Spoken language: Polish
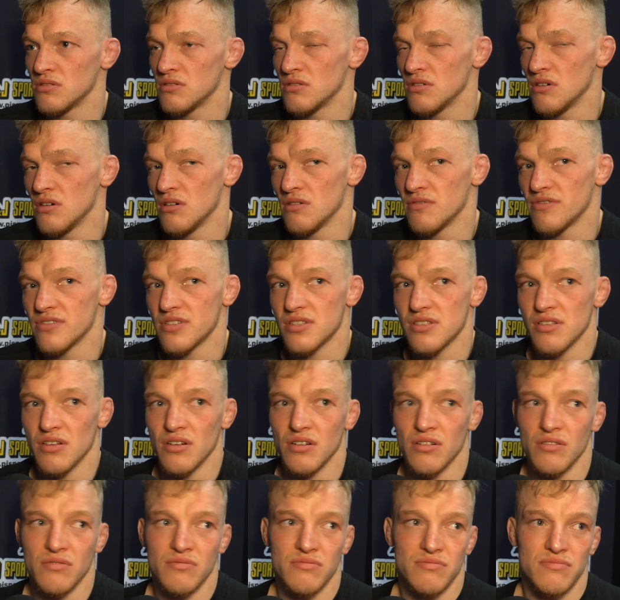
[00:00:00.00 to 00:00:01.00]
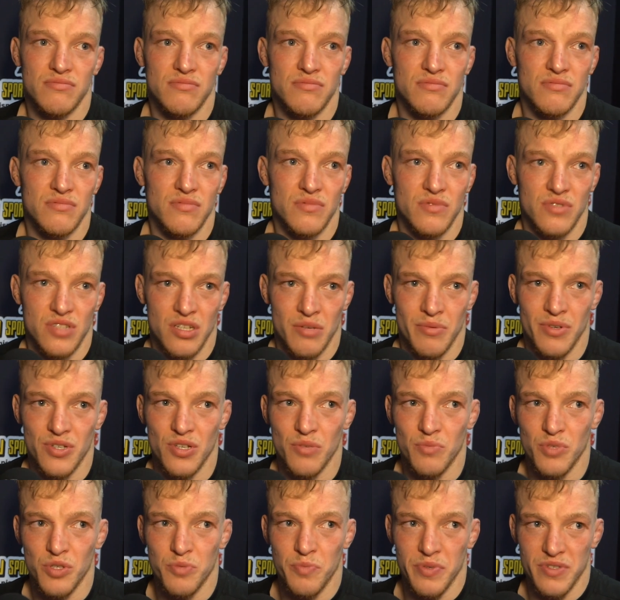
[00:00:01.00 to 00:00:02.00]
No wiesz co, trzeba
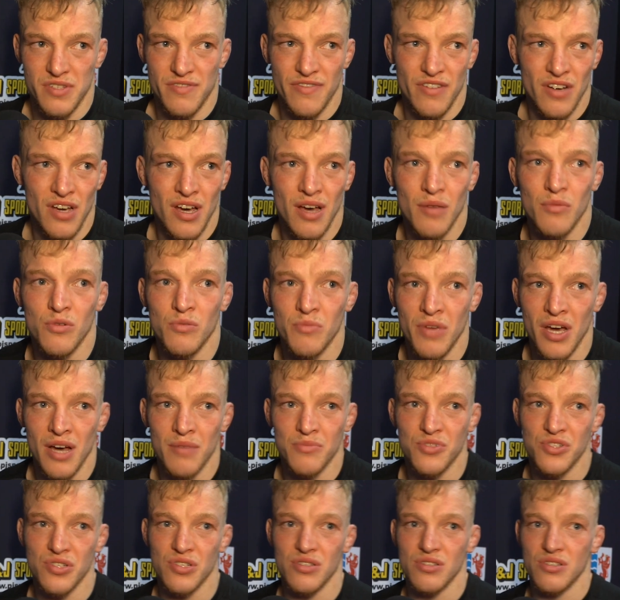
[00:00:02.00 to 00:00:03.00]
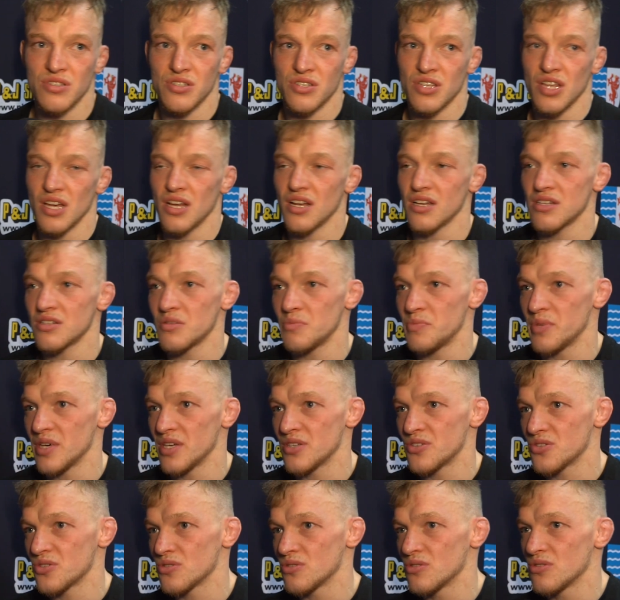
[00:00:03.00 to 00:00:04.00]
się bić po swojemu. Miałem czterech czy
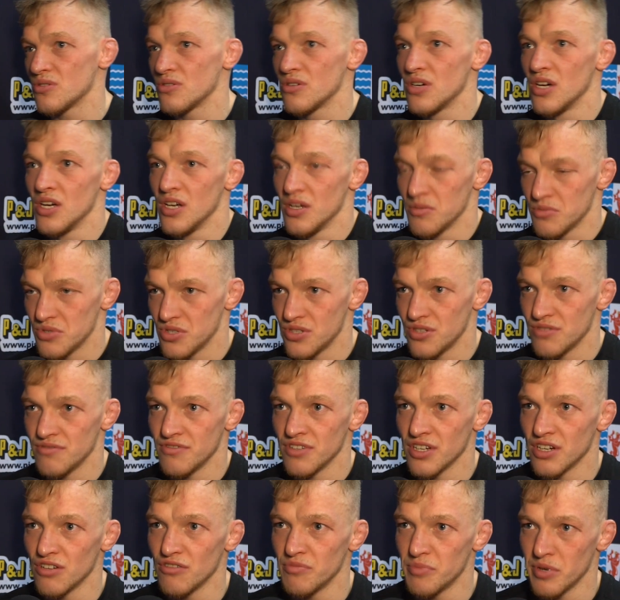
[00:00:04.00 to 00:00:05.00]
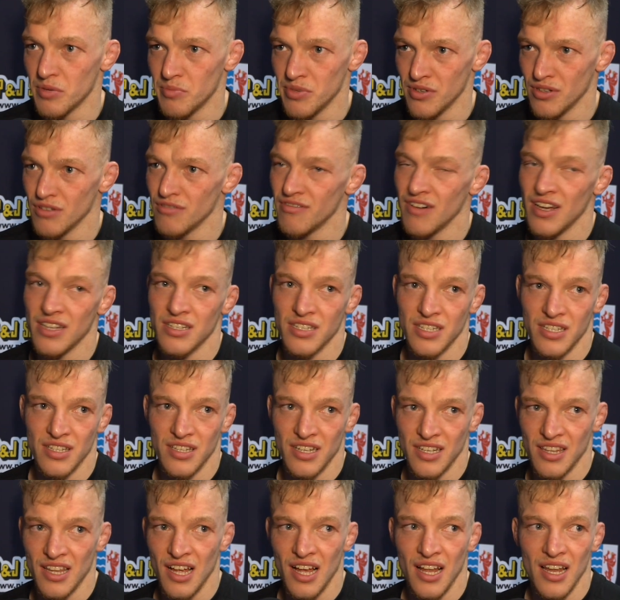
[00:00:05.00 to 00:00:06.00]
pięciu przeciwników proponowanych i
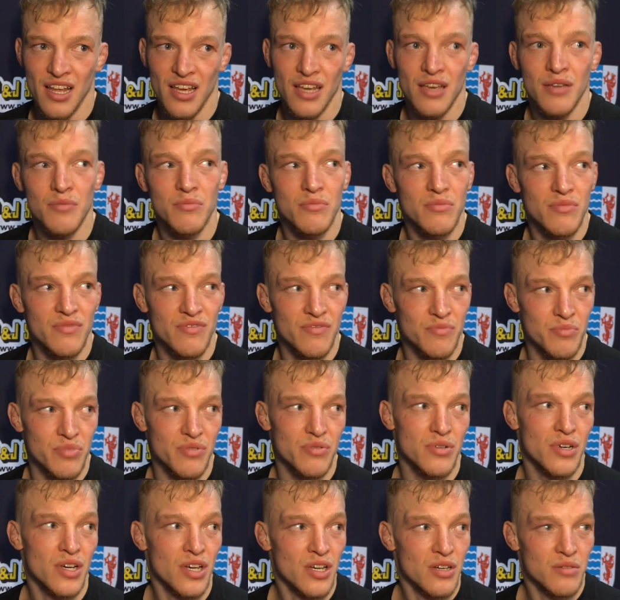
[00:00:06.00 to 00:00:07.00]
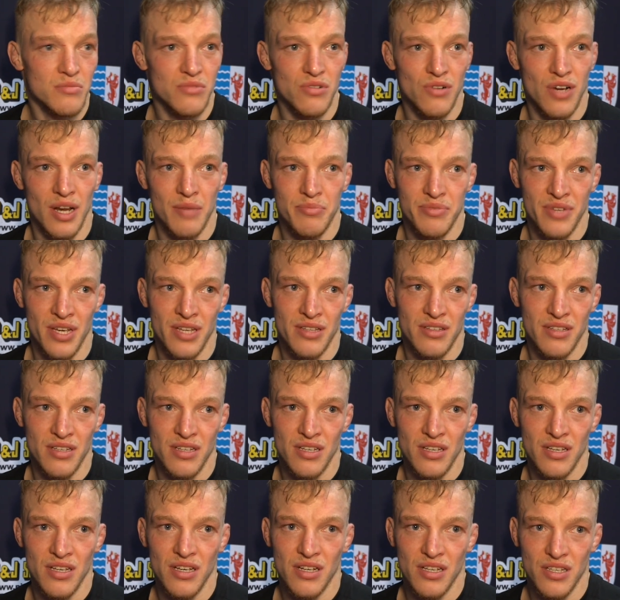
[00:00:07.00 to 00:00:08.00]
tak dalej. Był, był
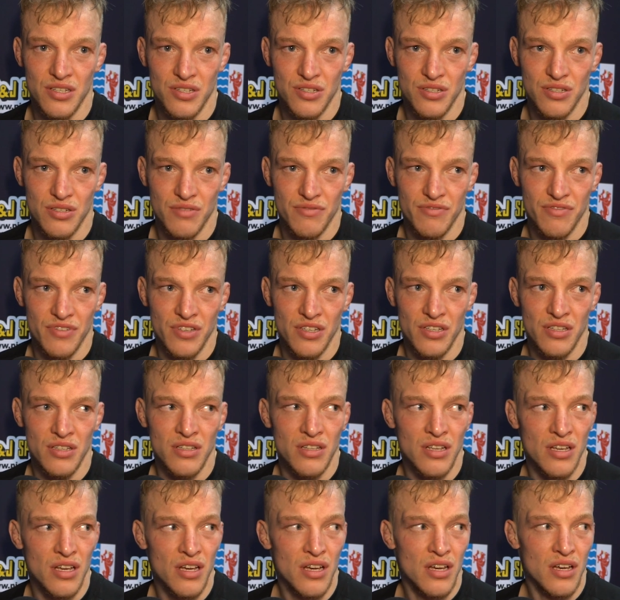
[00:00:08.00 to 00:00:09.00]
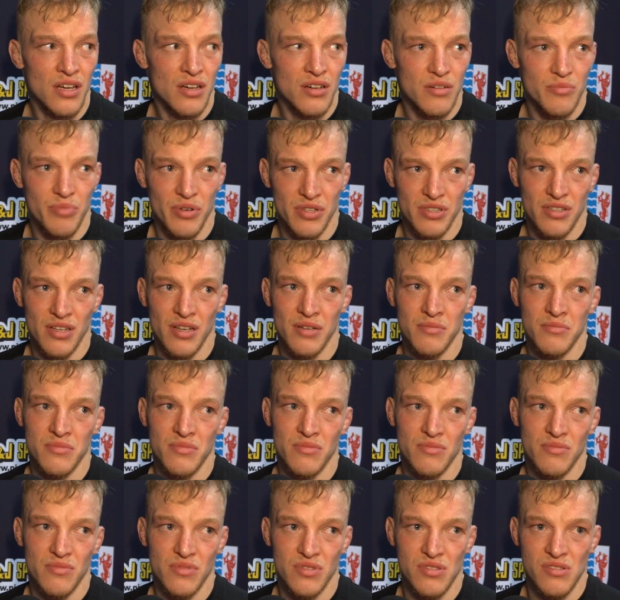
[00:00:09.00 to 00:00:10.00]
klepnięty jakiś Fin,
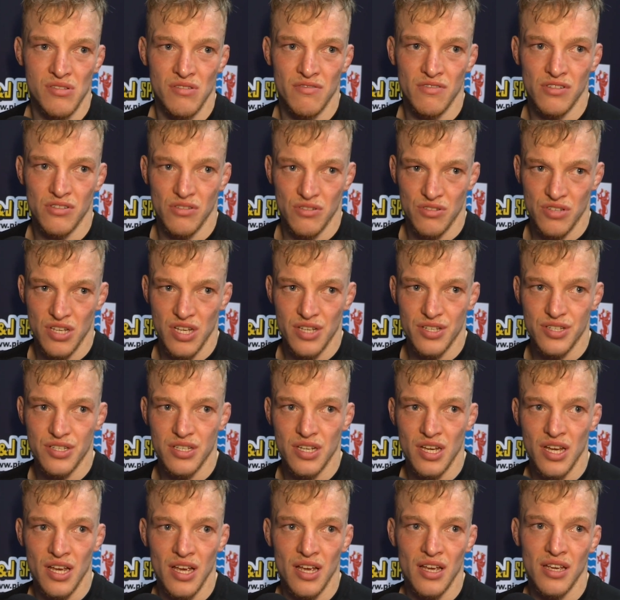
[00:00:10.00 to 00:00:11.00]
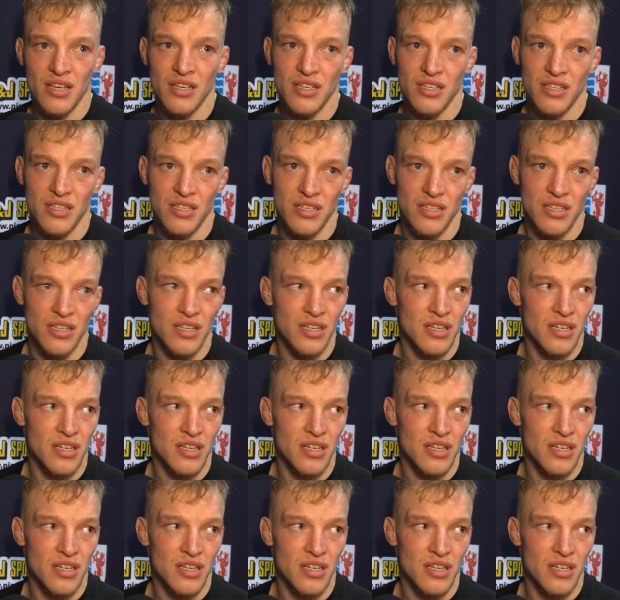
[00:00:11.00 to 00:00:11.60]
potem znowu ktoś jeszcze i